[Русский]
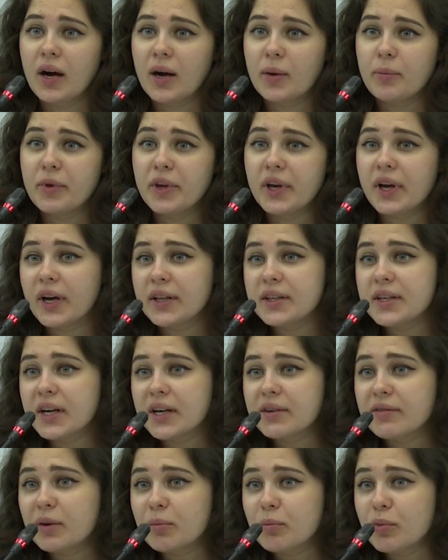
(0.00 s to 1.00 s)
Переходя
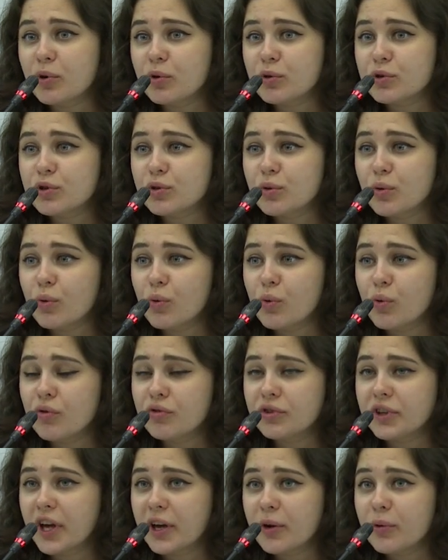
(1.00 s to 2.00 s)
к вопросу о
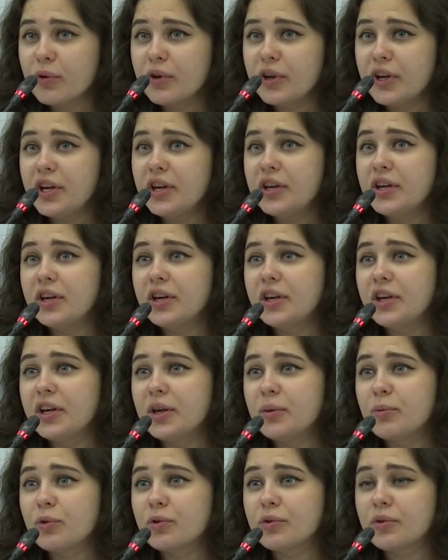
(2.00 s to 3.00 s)
второй линии
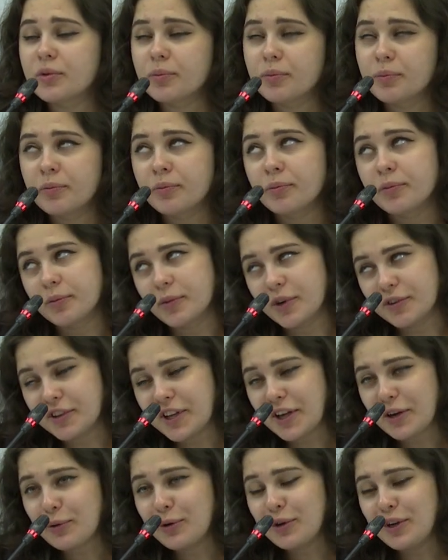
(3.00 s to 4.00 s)
химиотерапии, э, по
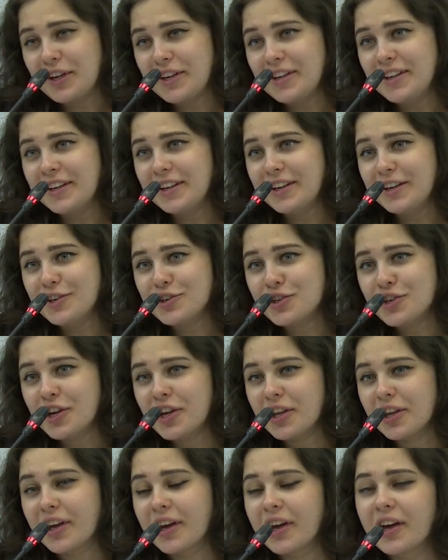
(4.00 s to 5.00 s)
второй линии
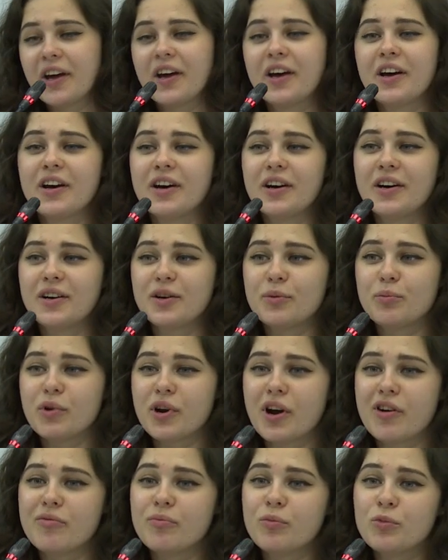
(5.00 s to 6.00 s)
лечения а,
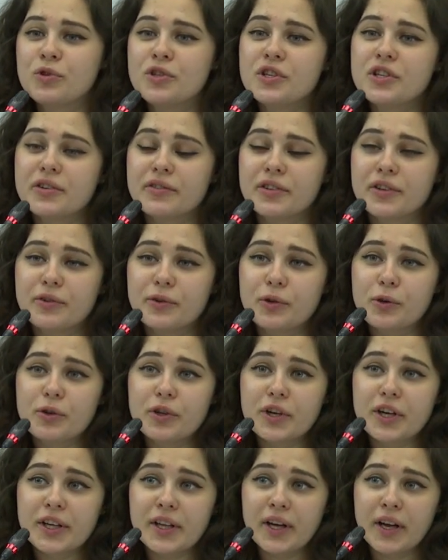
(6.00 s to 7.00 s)
брав мутированного
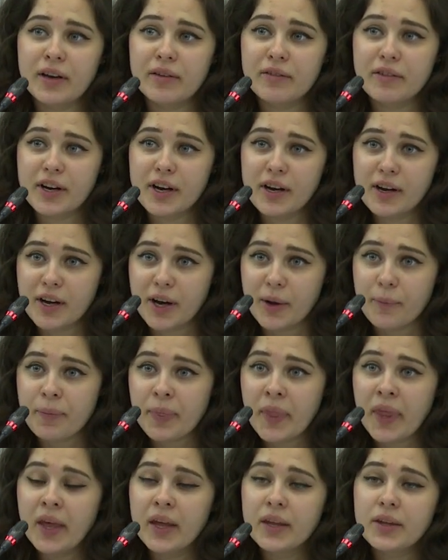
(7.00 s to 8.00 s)
колоректального рака,
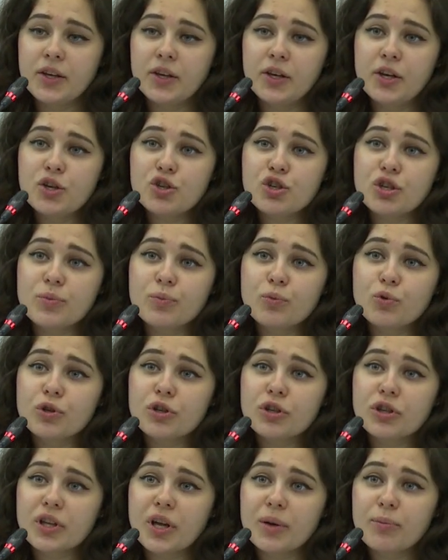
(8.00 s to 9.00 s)
не лишним
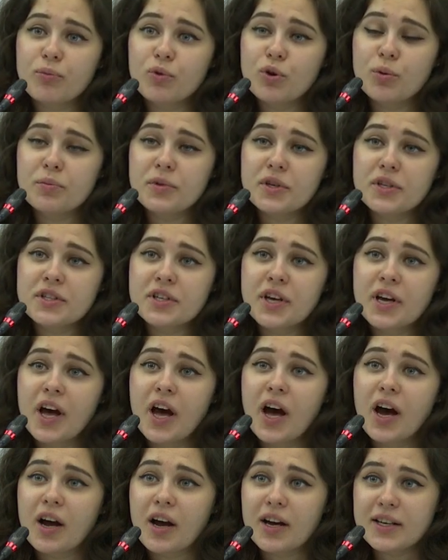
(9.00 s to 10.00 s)
будет напомнить
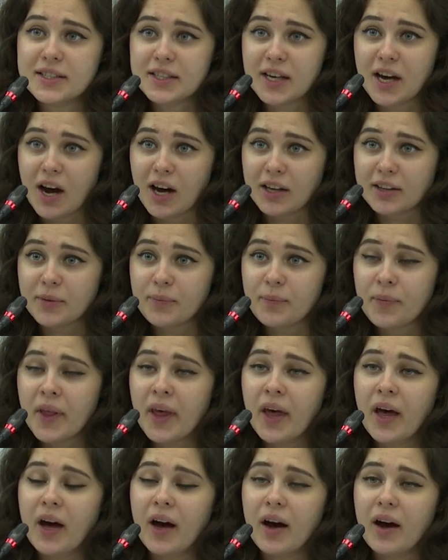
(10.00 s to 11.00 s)
каскад,
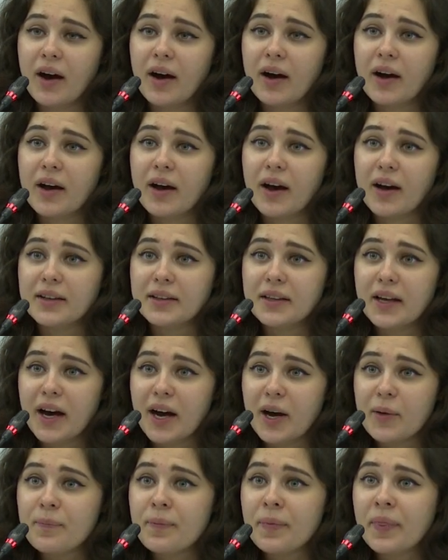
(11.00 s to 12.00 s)
а,
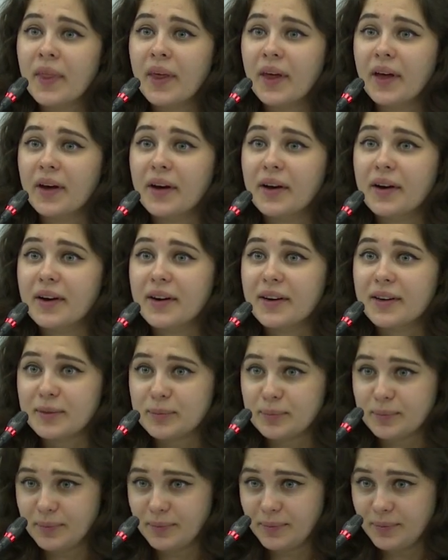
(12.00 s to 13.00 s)
когда а,